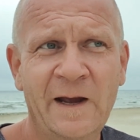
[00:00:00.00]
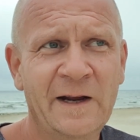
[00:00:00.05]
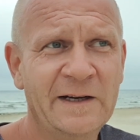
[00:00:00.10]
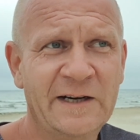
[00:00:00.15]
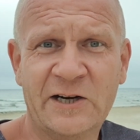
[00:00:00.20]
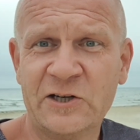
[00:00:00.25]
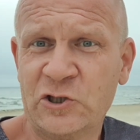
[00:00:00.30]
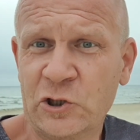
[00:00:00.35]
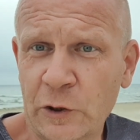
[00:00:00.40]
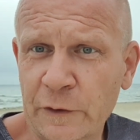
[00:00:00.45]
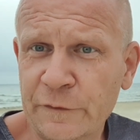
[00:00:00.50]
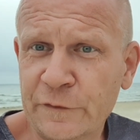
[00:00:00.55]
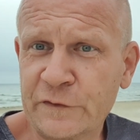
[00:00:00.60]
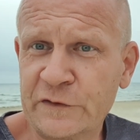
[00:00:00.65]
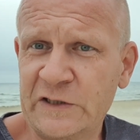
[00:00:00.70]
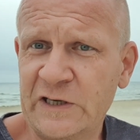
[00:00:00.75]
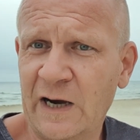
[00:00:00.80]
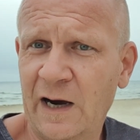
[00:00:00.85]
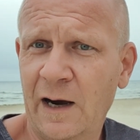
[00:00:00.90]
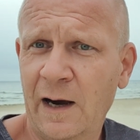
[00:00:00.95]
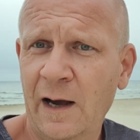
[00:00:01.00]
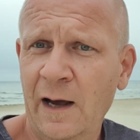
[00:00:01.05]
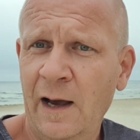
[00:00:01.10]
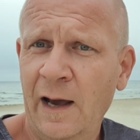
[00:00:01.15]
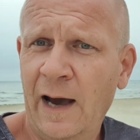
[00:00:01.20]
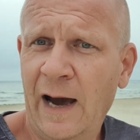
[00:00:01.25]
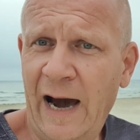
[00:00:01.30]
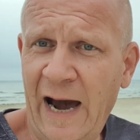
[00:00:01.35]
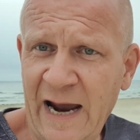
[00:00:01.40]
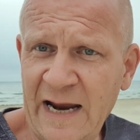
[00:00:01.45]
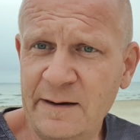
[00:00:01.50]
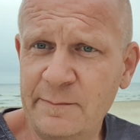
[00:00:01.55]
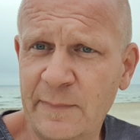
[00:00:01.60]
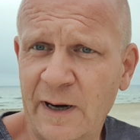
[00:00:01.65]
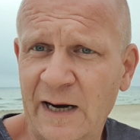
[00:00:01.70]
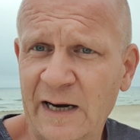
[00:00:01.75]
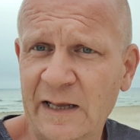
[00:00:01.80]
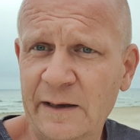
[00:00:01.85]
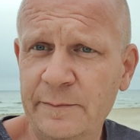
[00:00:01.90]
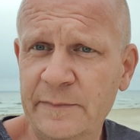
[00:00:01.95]
dann dürft ihr
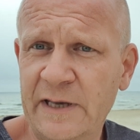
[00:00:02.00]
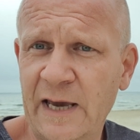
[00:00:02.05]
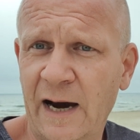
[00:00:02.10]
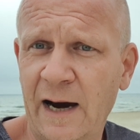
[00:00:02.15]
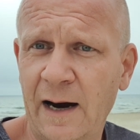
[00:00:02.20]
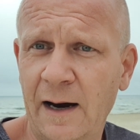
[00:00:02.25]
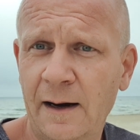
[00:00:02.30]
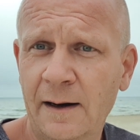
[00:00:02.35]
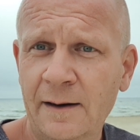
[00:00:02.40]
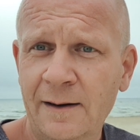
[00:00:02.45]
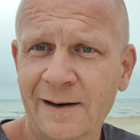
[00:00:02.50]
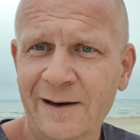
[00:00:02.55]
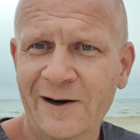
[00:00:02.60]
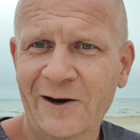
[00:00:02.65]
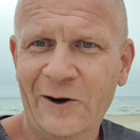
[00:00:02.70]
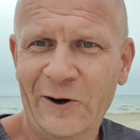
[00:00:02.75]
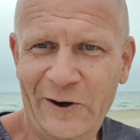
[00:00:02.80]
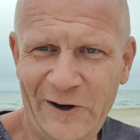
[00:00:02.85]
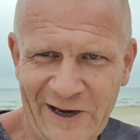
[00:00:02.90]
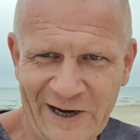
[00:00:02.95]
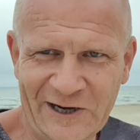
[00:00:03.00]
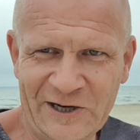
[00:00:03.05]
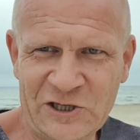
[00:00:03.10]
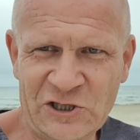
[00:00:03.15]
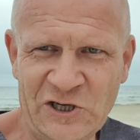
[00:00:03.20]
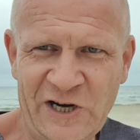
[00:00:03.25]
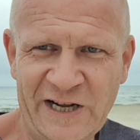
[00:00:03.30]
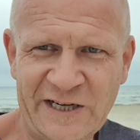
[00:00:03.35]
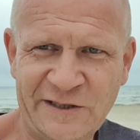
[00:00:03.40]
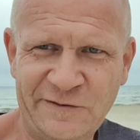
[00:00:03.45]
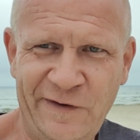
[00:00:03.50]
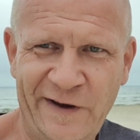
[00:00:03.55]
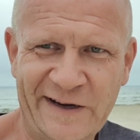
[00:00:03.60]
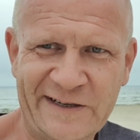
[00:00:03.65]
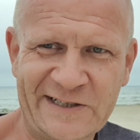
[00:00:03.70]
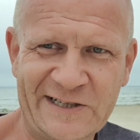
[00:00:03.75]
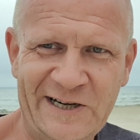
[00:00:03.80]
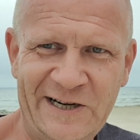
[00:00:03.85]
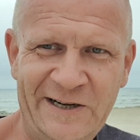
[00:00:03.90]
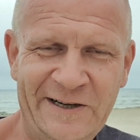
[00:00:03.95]
einmal im Jahr euer Geschlecht
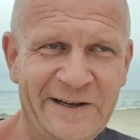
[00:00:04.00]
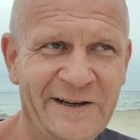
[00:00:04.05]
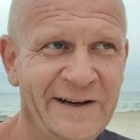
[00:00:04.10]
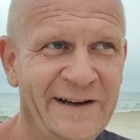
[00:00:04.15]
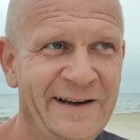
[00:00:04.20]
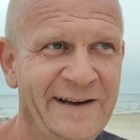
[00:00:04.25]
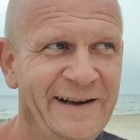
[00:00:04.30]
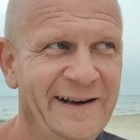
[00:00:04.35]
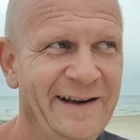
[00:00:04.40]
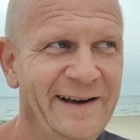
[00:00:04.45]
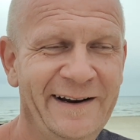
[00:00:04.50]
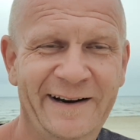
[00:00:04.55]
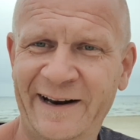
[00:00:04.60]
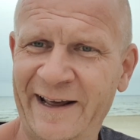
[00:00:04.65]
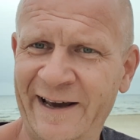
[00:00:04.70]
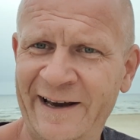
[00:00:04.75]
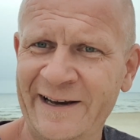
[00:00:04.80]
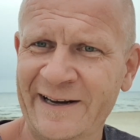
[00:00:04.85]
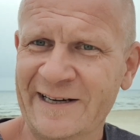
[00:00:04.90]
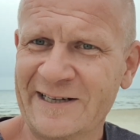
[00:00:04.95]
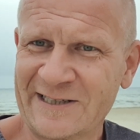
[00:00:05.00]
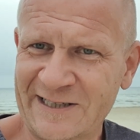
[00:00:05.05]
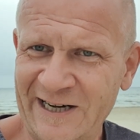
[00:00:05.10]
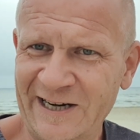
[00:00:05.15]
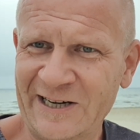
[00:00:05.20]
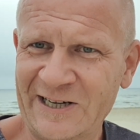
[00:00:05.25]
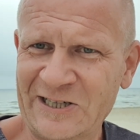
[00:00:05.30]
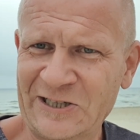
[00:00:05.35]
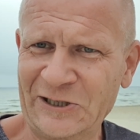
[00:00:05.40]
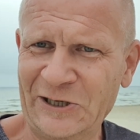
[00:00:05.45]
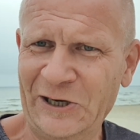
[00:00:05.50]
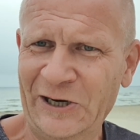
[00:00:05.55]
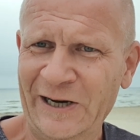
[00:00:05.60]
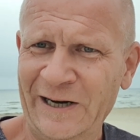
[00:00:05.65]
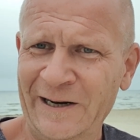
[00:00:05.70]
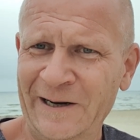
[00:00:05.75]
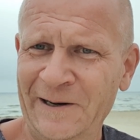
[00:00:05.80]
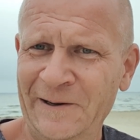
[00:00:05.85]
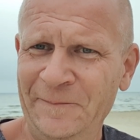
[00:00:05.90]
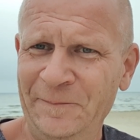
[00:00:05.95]
wechseln. Ne, ist das nicht toll?
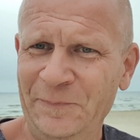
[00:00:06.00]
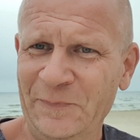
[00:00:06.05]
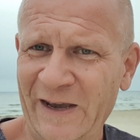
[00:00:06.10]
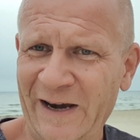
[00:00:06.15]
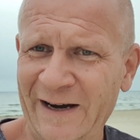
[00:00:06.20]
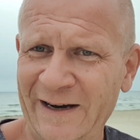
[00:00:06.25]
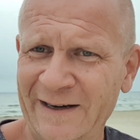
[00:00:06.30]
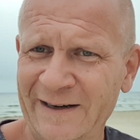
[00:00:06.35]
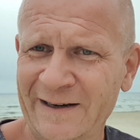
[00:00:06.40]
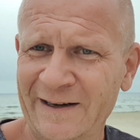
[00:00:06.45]
Ja,